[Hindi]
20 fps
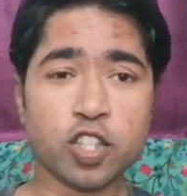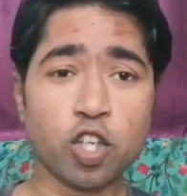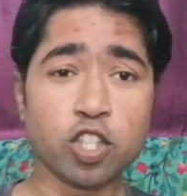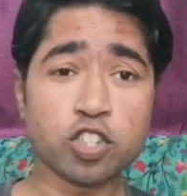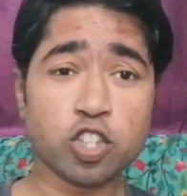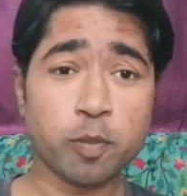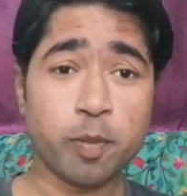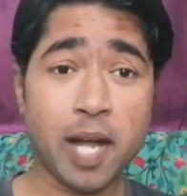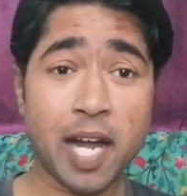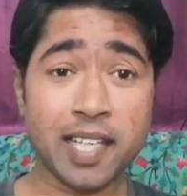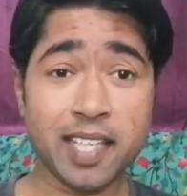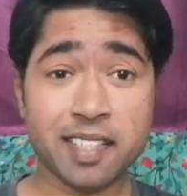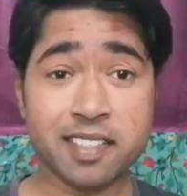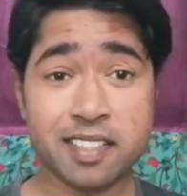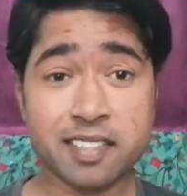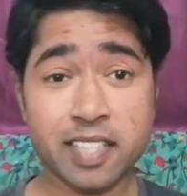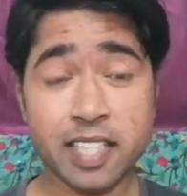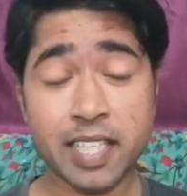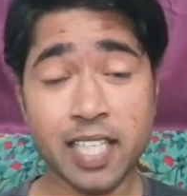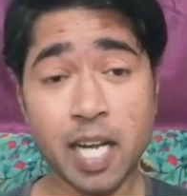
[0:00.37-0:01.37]
दोस्तों
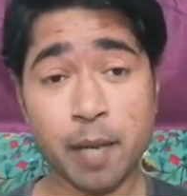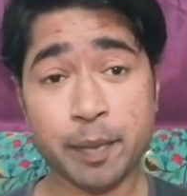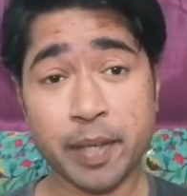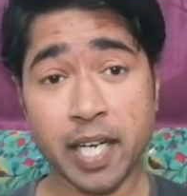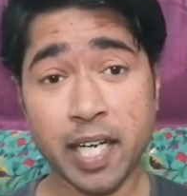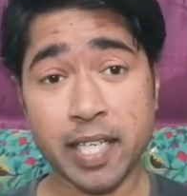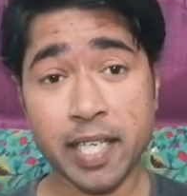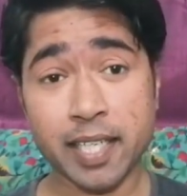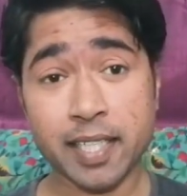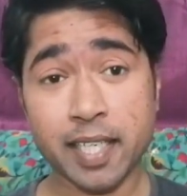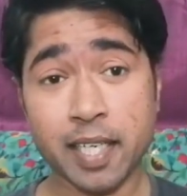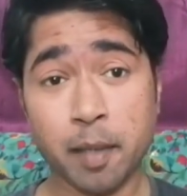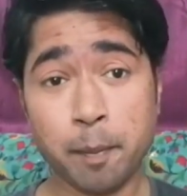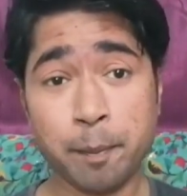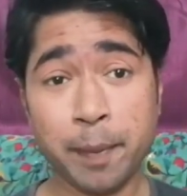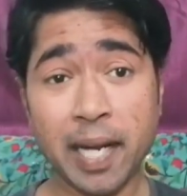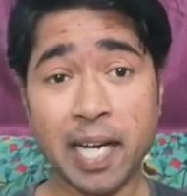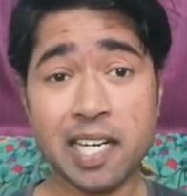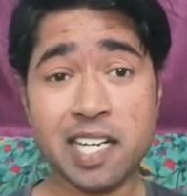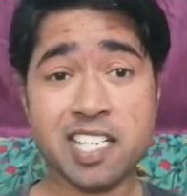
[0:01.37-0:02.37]
बांग्लादेश के खिलाफ खेले जा रहे
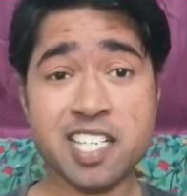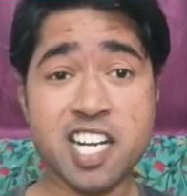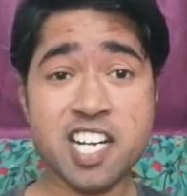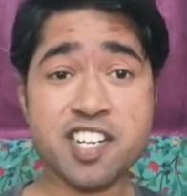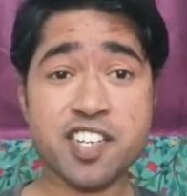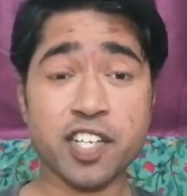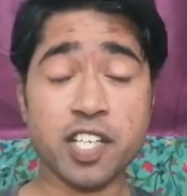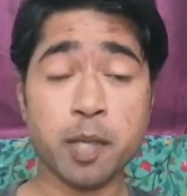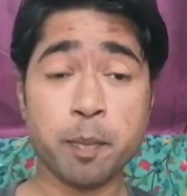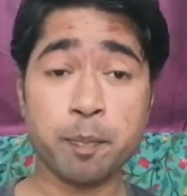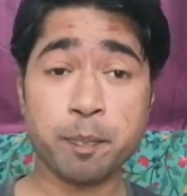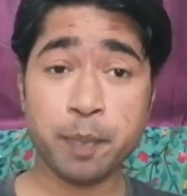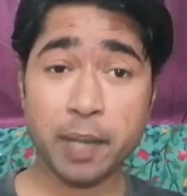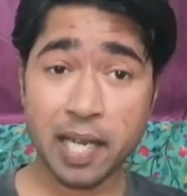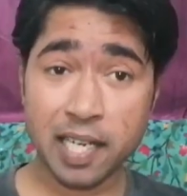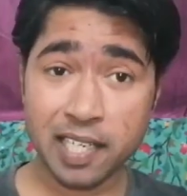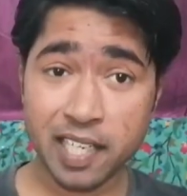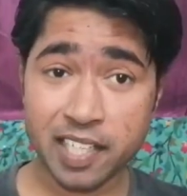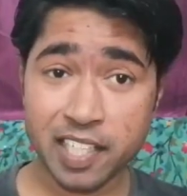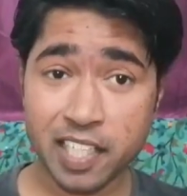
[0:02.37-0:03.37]
पहले टेस्ट के
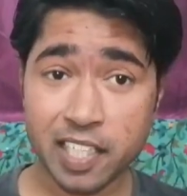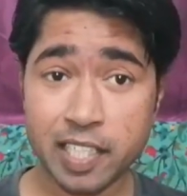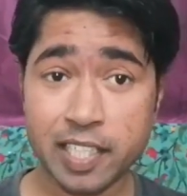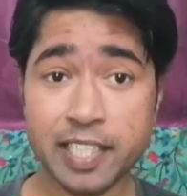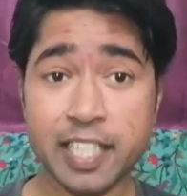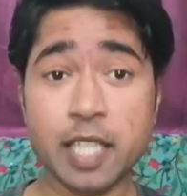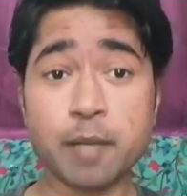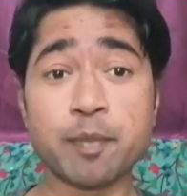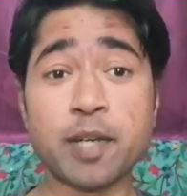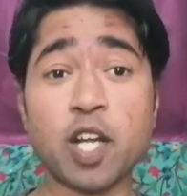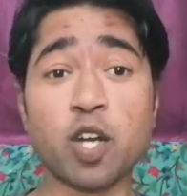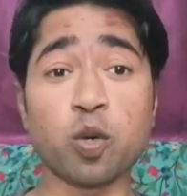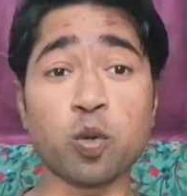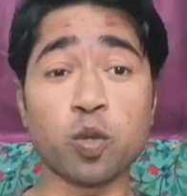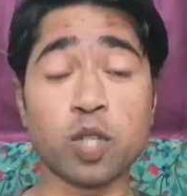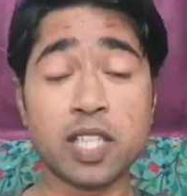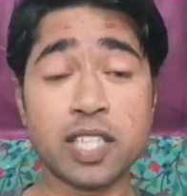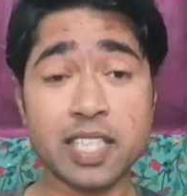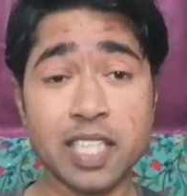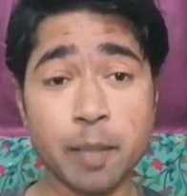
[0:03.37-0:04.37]
पहले ही इनिंग में
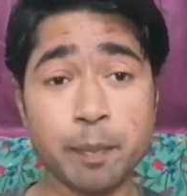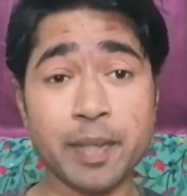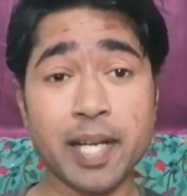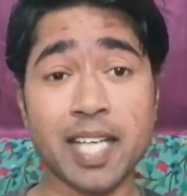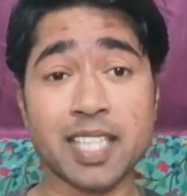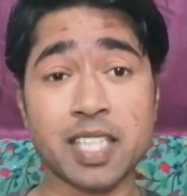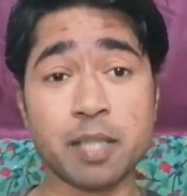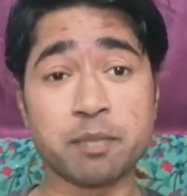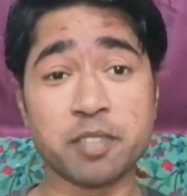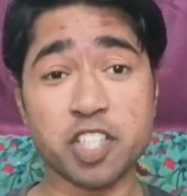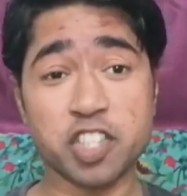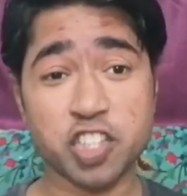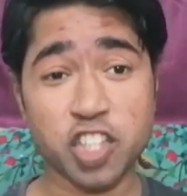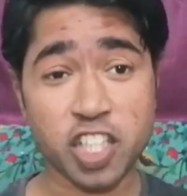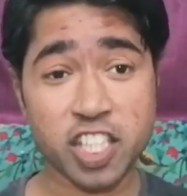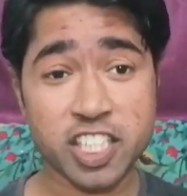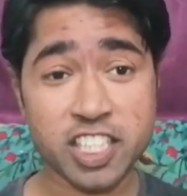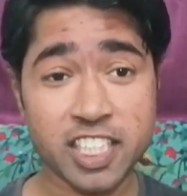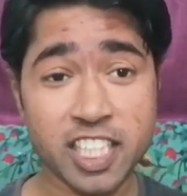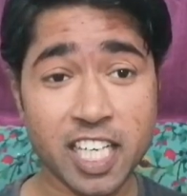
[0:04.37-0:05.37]
कुलदीप यादव ने
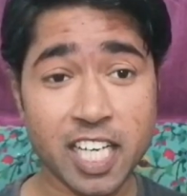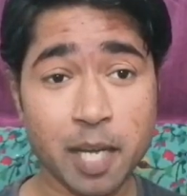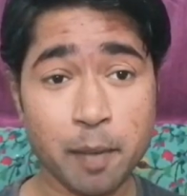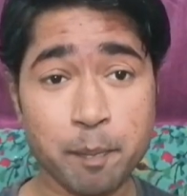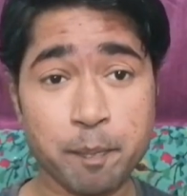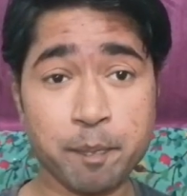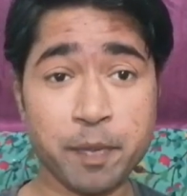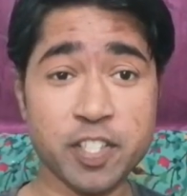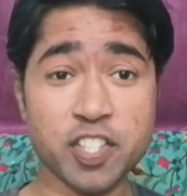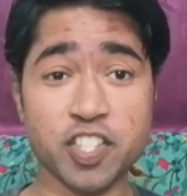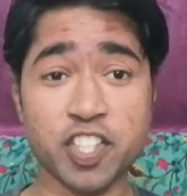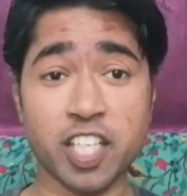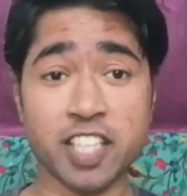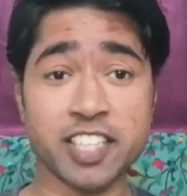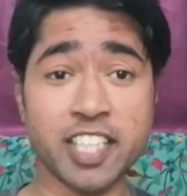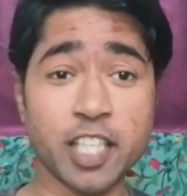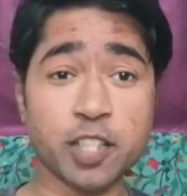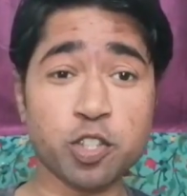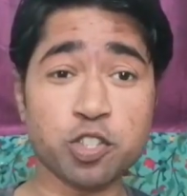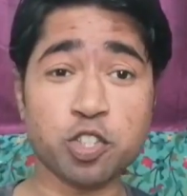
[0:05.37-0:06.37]
जड़ दिया है पंजा
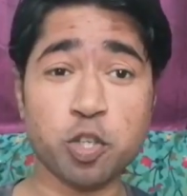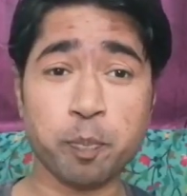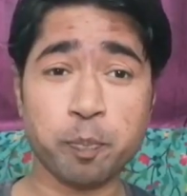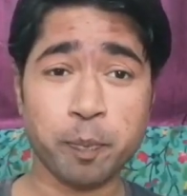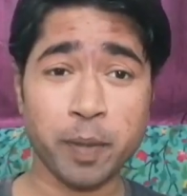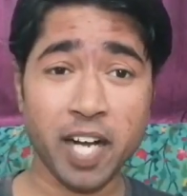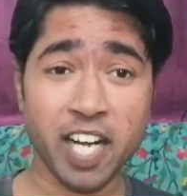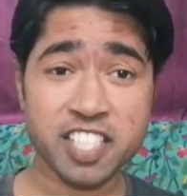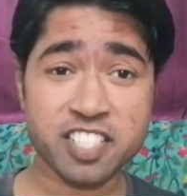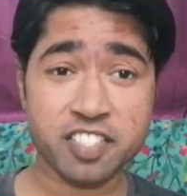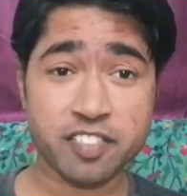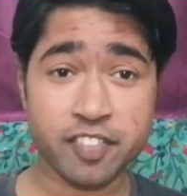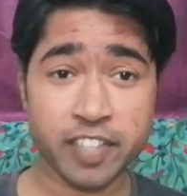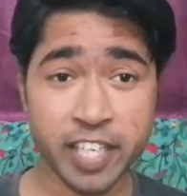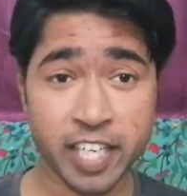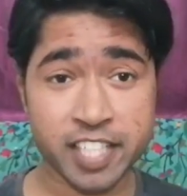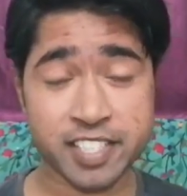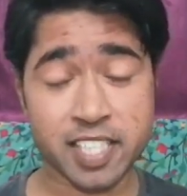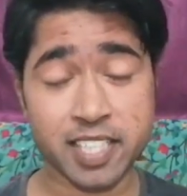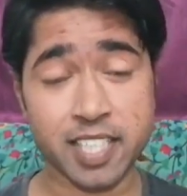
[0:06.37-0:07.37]
जी हाँ दोस्तों पांच
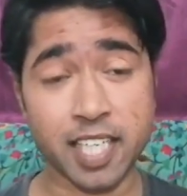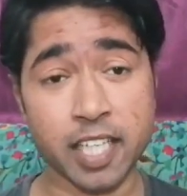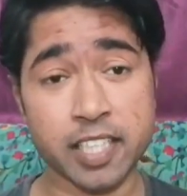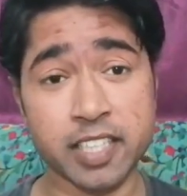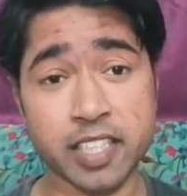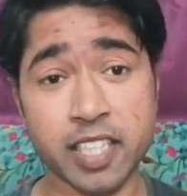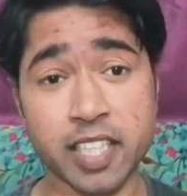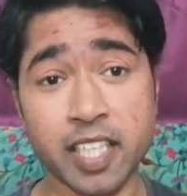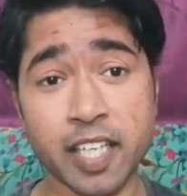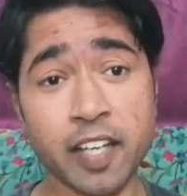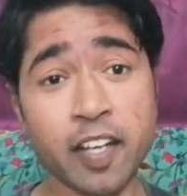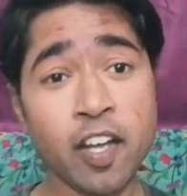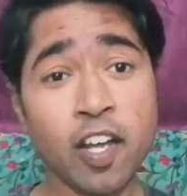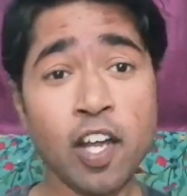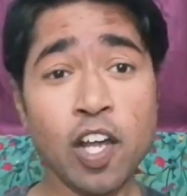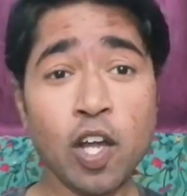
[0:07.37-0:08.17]
विकेट चटका दिए हैं